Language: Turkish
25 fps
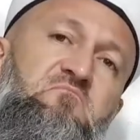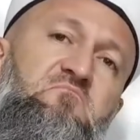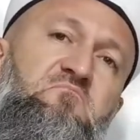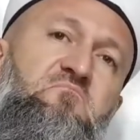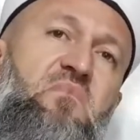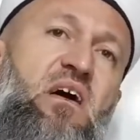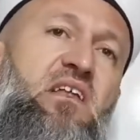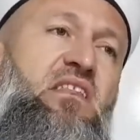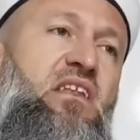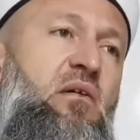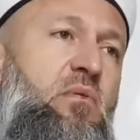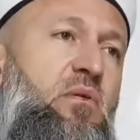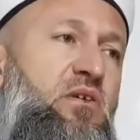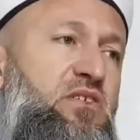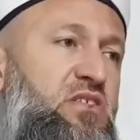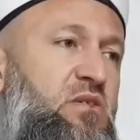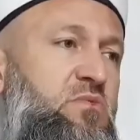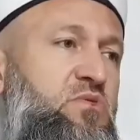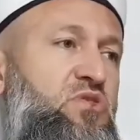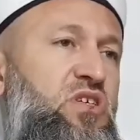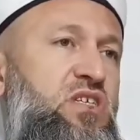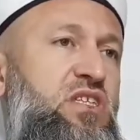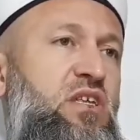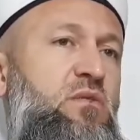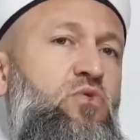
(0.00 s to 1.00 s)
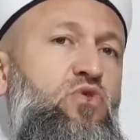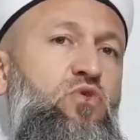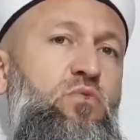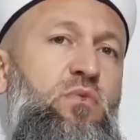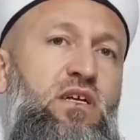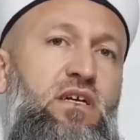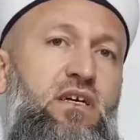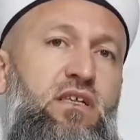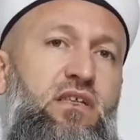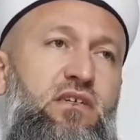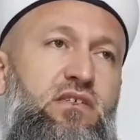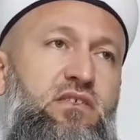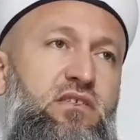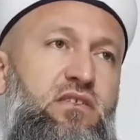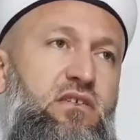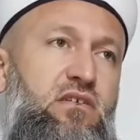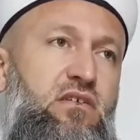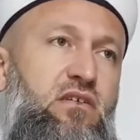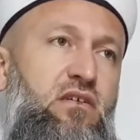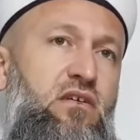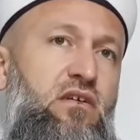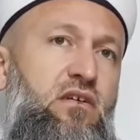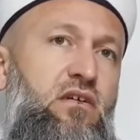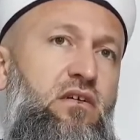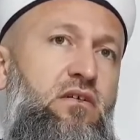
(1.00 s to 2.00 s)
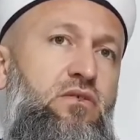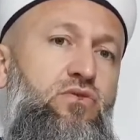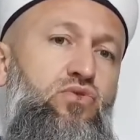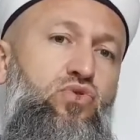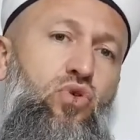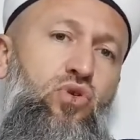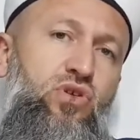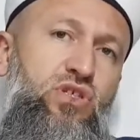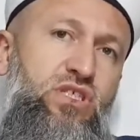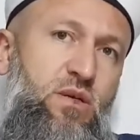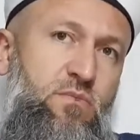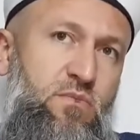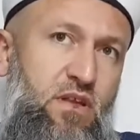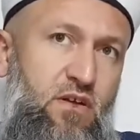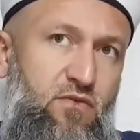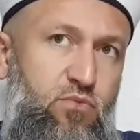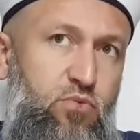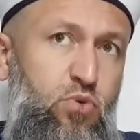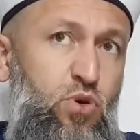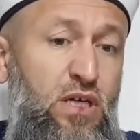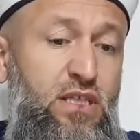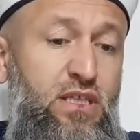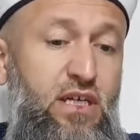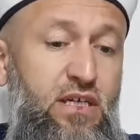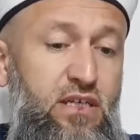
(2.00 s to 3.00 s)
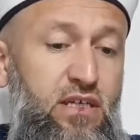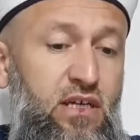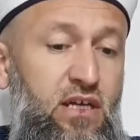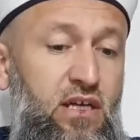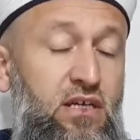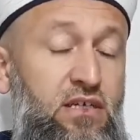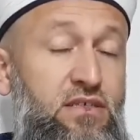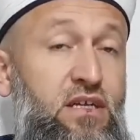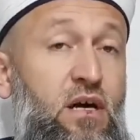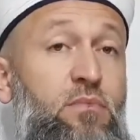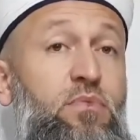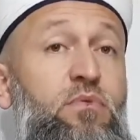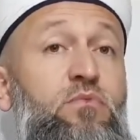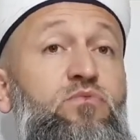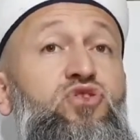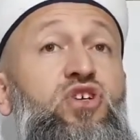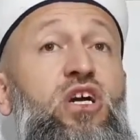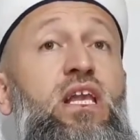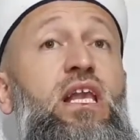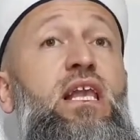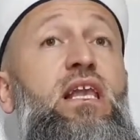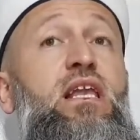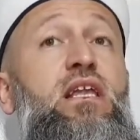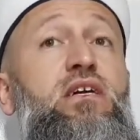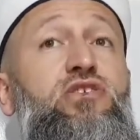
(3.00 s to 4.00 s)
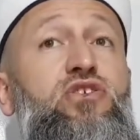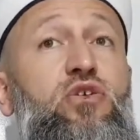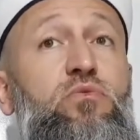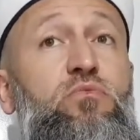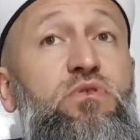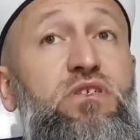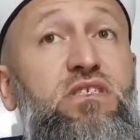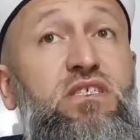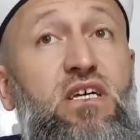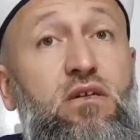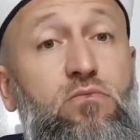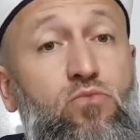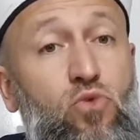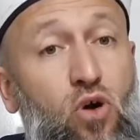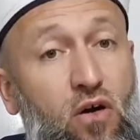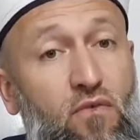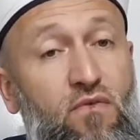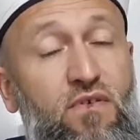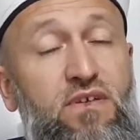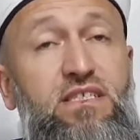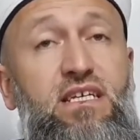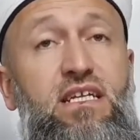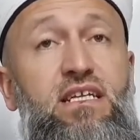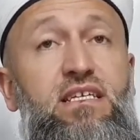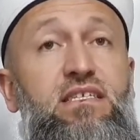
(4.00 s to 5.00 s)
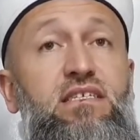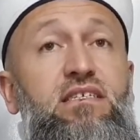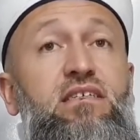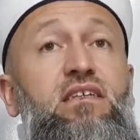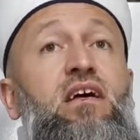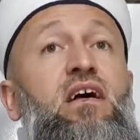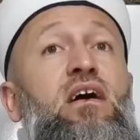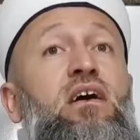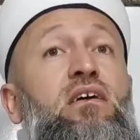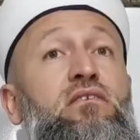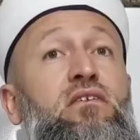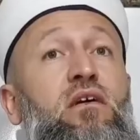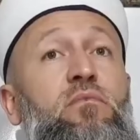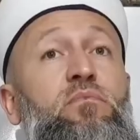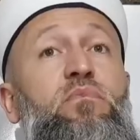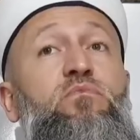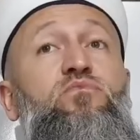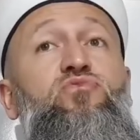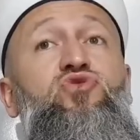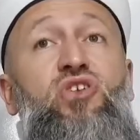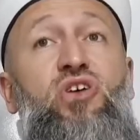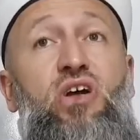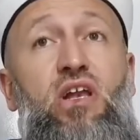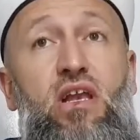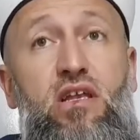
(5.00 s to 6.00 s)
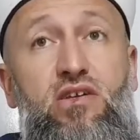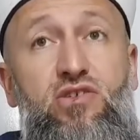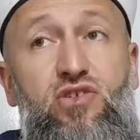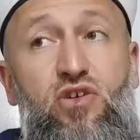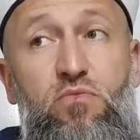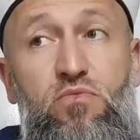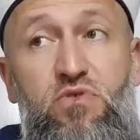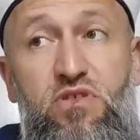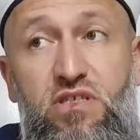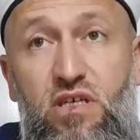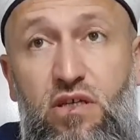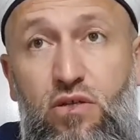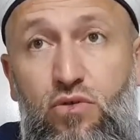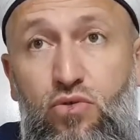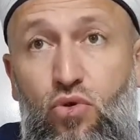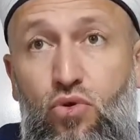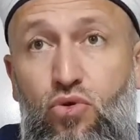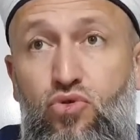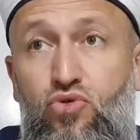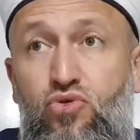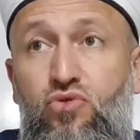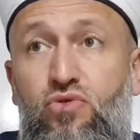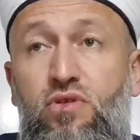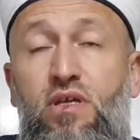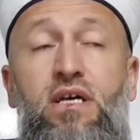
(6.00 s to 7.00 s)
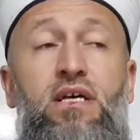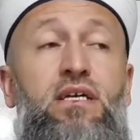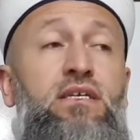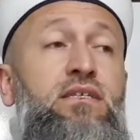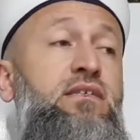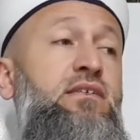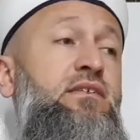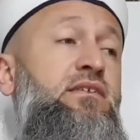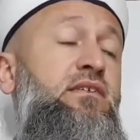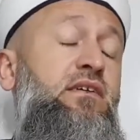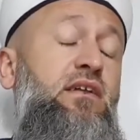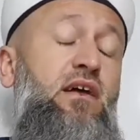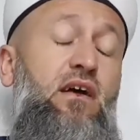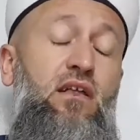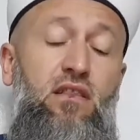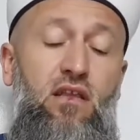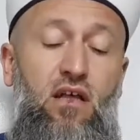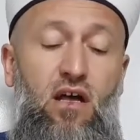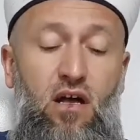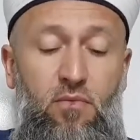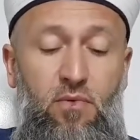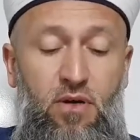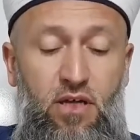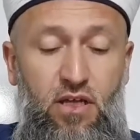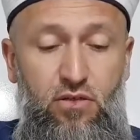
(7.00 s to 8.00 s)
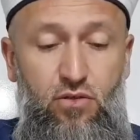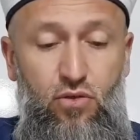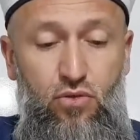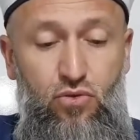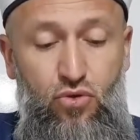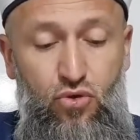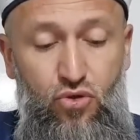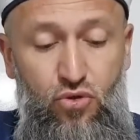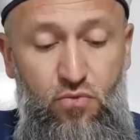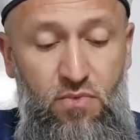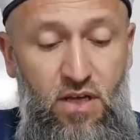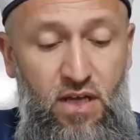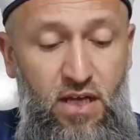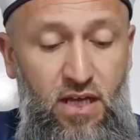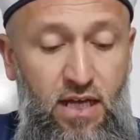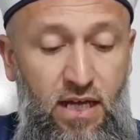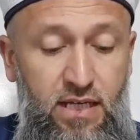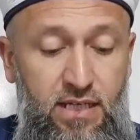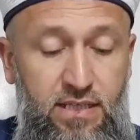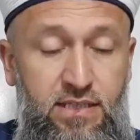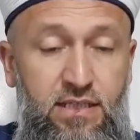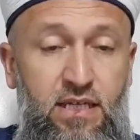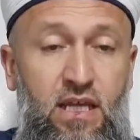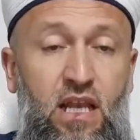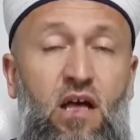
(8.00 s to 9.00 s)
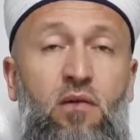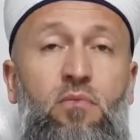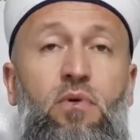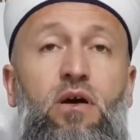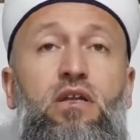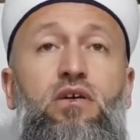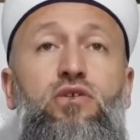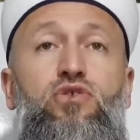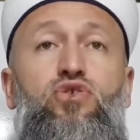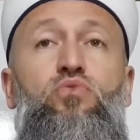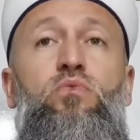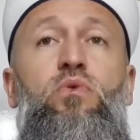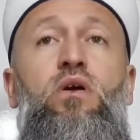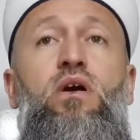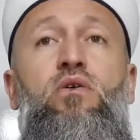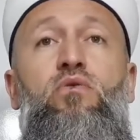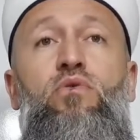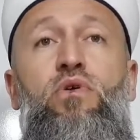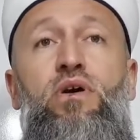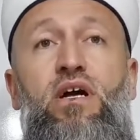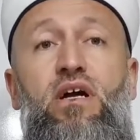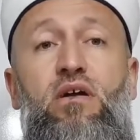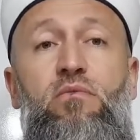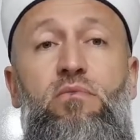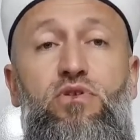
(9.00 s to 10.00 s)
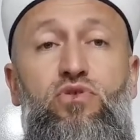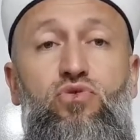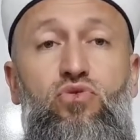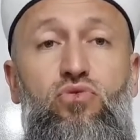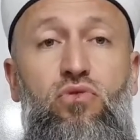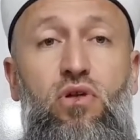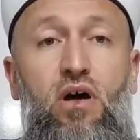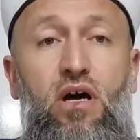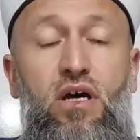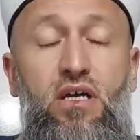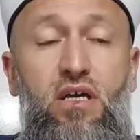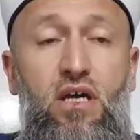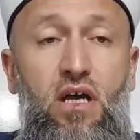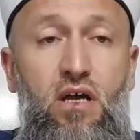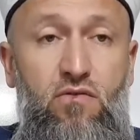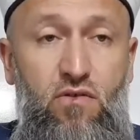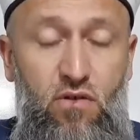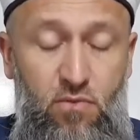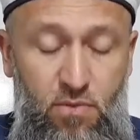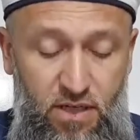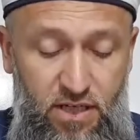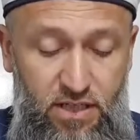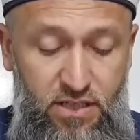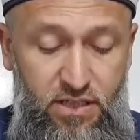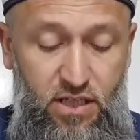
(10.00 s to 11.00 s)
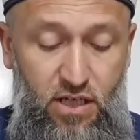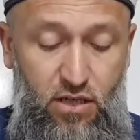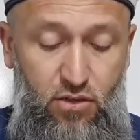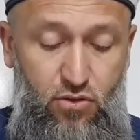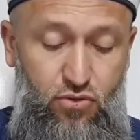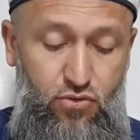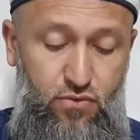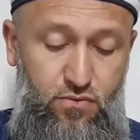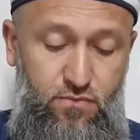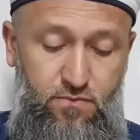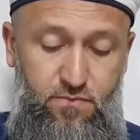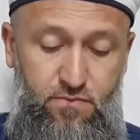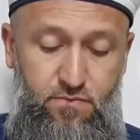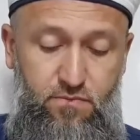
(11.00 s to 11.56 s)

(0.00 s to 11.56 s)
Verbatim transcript: Ben daha başka bir şey demiyorum arkadaşlar. Söyleyeceğim laf bu kadar. Rabbim Celle Celle bizleri muhafaza eylesin. Rabbim Celle Celle bizleri korusun. Sizlere Allah'a emanet ediyorum. Esselamu Aleyküm ve Rahmetullahi ve Berekatuhu.